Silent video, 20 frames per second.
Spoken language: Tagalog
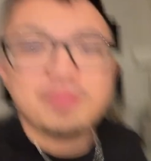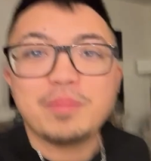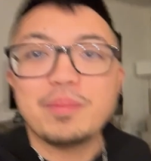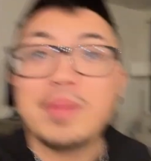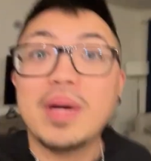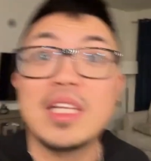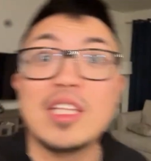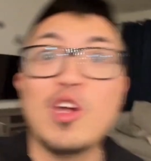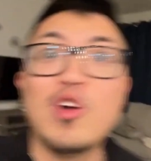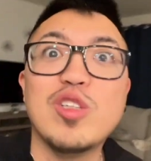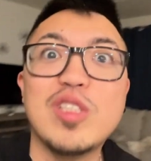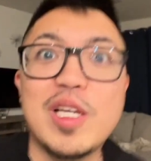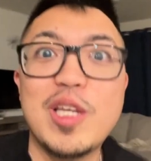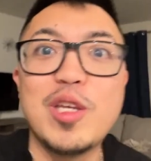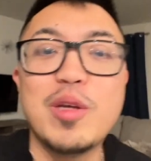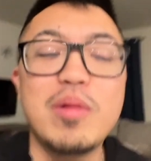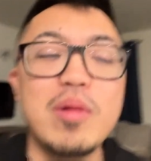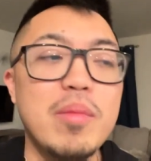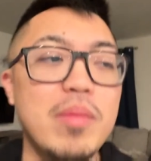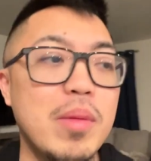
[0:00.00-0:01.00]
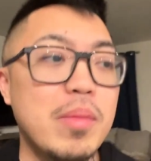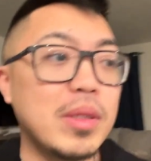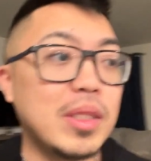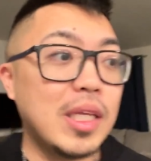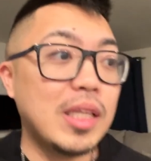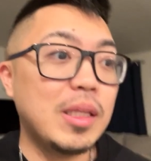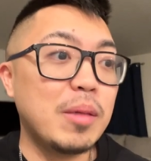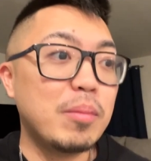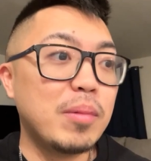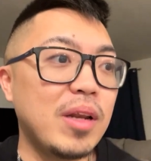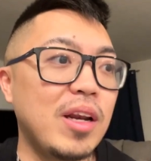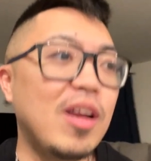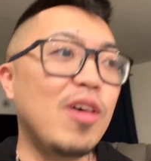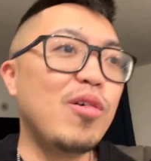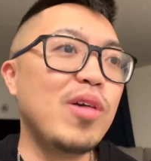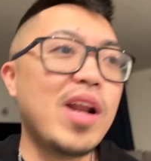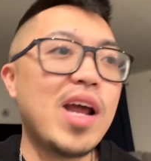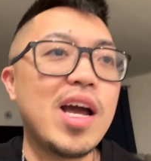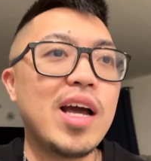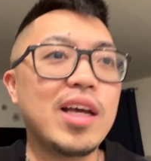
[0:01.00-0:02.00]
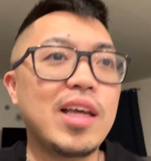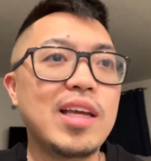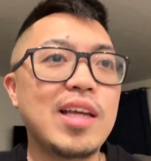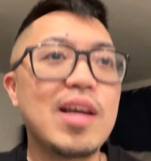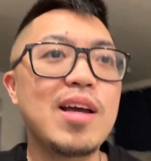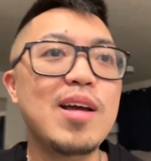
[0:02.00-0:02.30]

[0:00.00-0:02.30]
Ito ko sa inyo kami. Magtitimpla lang ako na aking